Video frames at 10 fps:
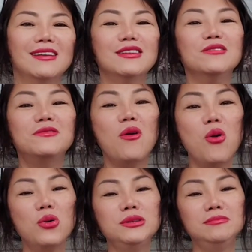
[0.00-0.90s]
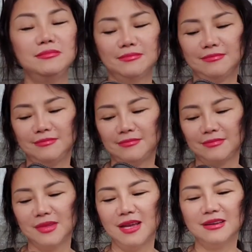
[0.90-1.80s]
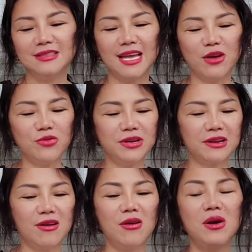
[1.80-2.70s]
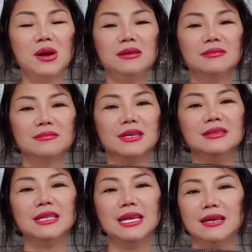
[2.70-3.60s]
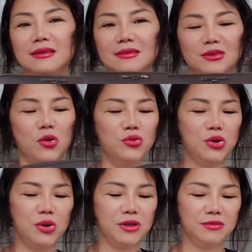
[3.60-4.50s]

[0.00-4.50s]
đừng phone đừng thẻ credit card đừng tiền đủ rồi